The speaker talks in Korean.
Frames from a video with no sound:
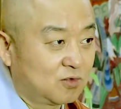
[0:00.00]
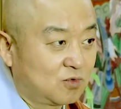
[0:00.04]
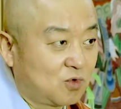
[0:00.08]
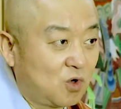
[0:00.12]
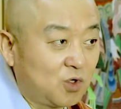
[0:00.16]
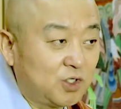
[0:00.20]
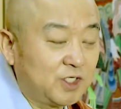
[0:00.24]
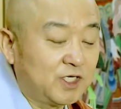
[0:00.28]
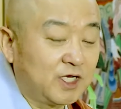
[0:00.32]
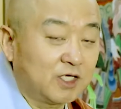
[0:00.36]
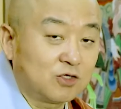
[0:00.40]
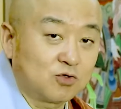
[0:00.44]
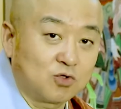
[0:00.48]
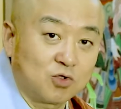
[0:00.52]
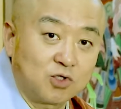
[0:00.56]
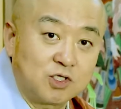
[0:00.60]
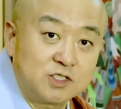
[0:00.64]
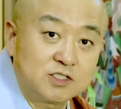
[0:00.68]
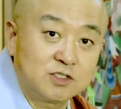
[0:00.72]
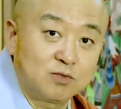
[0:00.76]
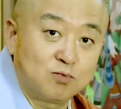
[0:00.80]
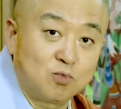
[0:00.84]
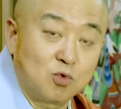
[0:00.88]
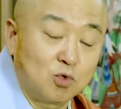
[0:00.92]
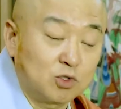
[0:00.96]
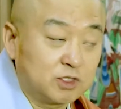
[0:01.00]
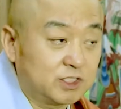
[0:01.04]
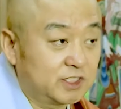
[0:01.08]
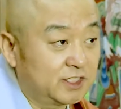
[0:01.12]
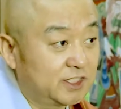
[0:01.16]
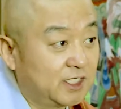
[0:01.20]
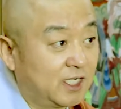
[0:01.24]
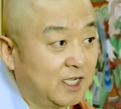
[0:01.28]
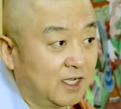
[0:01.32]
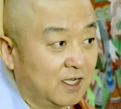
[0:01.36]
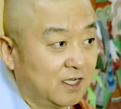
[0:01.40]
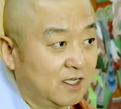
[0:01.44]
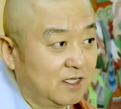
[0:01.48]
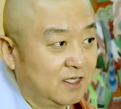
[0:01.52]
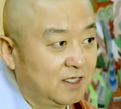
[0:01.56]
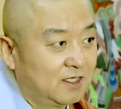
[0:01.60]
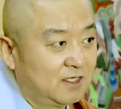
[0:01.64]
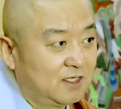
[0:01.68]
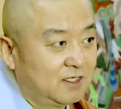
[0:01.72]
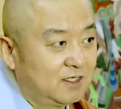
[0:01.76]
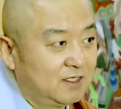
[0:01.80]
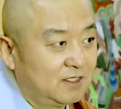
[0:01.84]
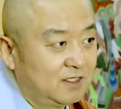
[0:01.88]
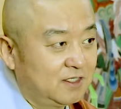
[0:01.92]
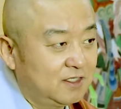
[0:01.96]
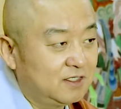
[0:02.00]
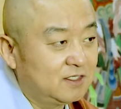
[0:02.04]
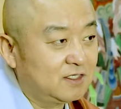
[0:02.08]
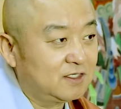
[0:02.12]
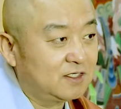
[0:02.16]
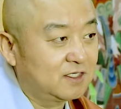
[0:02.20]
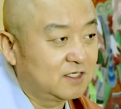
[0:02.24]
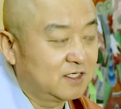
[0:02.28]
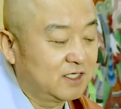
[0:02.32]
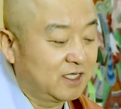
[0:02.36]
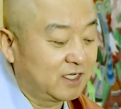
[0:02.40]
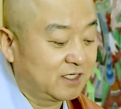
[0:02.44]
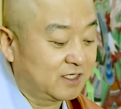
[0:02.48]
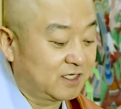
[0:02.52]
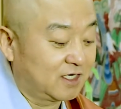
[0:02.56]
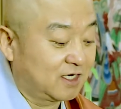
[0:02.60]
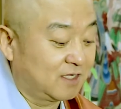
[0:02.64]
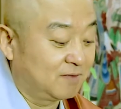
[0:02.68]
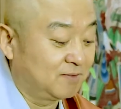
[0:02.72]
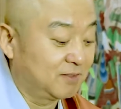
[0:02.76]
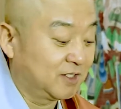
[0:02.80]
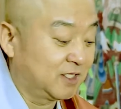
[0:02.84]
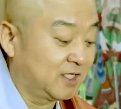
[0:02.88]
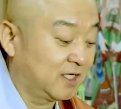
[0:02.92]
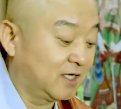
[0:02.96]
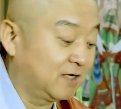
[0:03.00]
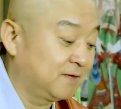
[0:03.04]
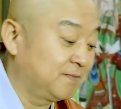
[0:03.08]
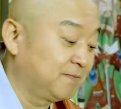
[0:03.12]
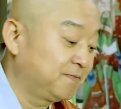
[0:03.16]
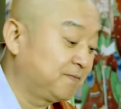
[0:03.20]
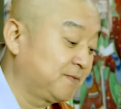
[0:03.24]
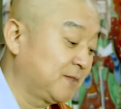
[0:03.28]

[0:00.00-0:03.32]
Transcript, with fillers: 고기란 도대체 무엇이냐 이렇게 이야기를 합니다.